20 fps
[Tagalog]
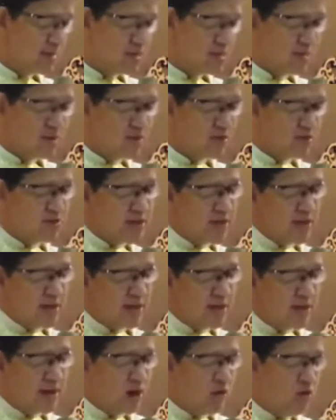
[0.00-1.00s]
kundili
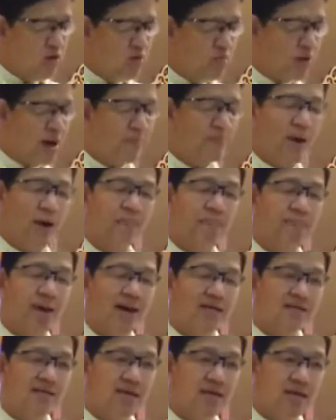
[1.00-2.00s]
lawom nga
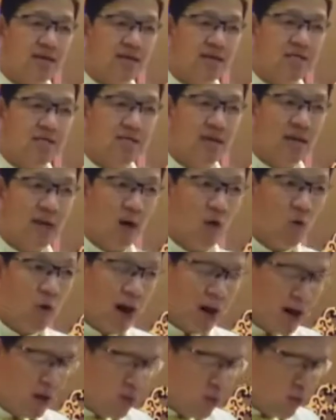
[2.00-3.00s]
pagbati sa
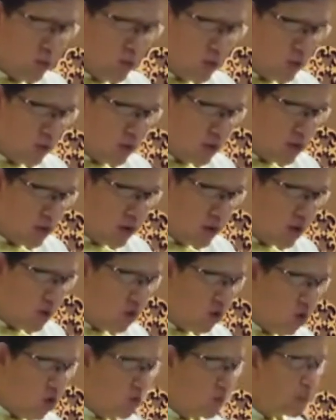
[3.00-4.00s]
kauhaw
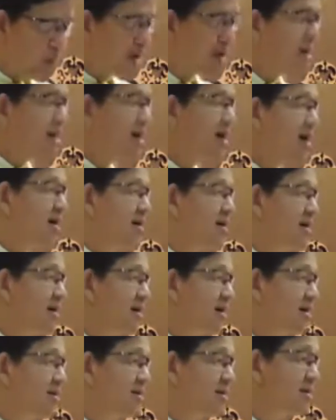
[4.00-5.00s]
ug
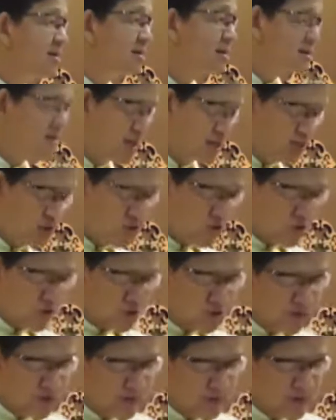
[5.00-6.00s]
panginahanglan sa
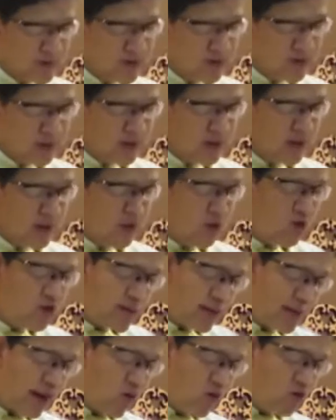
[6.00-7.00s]
Dios. Ug
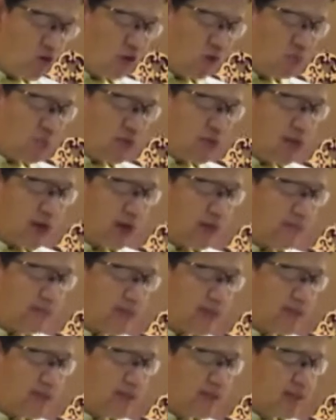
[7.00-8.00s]
nakahukom siya
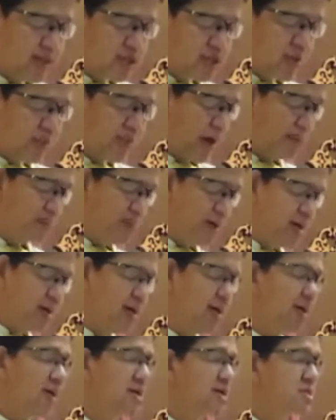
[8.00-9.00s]
sa
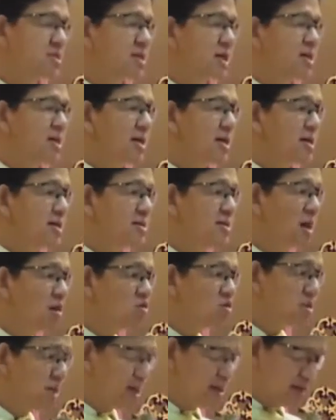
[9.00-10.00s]
pagbiya sa iyang
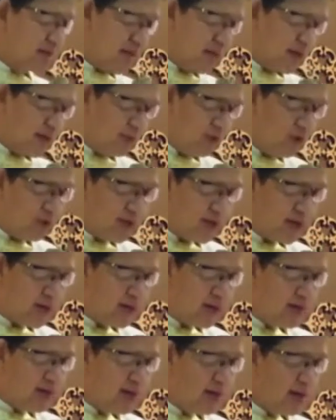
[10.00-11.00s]
dautang
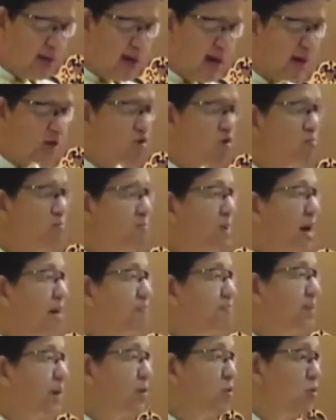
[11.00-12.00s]
kinabuhi aron
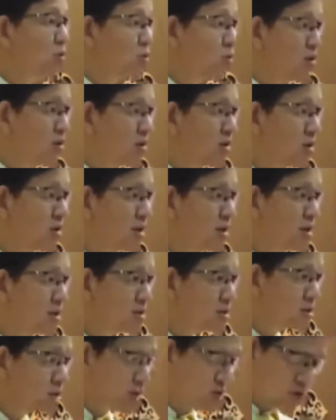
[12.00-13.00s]
magpaduol
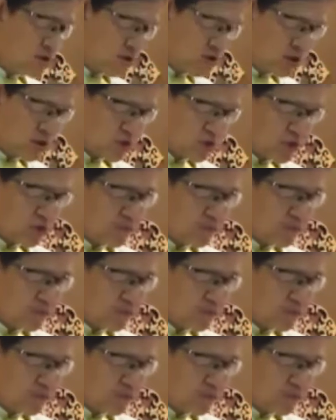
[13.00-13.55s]
sa Dios.